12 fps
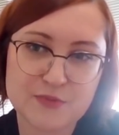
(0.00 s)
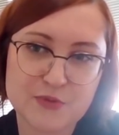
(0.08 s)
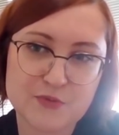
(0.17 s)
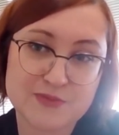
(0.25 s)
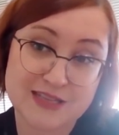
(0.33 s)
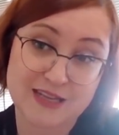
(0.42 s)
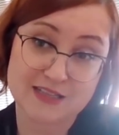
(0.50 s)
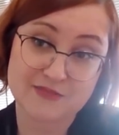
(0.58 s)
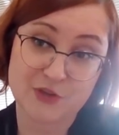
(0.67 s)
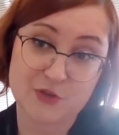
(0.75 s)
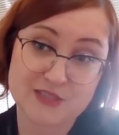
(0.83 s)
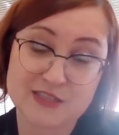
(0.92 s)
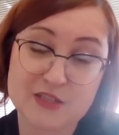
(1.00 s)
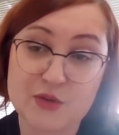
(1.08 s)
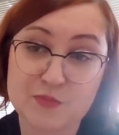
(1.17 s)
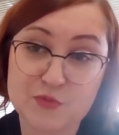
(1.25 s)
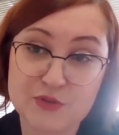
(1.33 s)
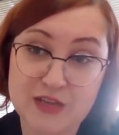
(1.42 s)
że był zakaz
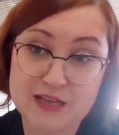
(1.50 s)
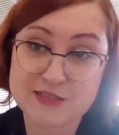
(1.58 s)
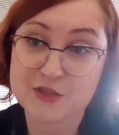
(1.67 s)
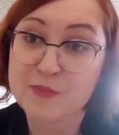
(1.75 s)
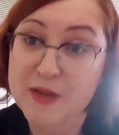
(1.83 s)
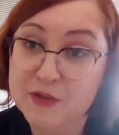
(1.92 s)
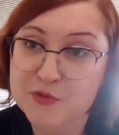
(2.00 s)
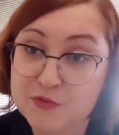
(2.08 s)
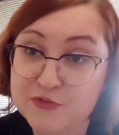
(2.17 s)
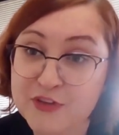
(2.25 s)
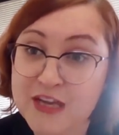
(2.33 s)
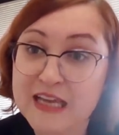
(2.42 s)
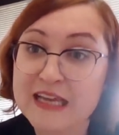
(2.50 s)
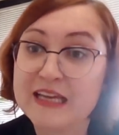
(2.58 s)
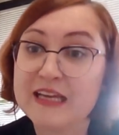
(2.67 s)
wychodzenia z domu na 100 metrów,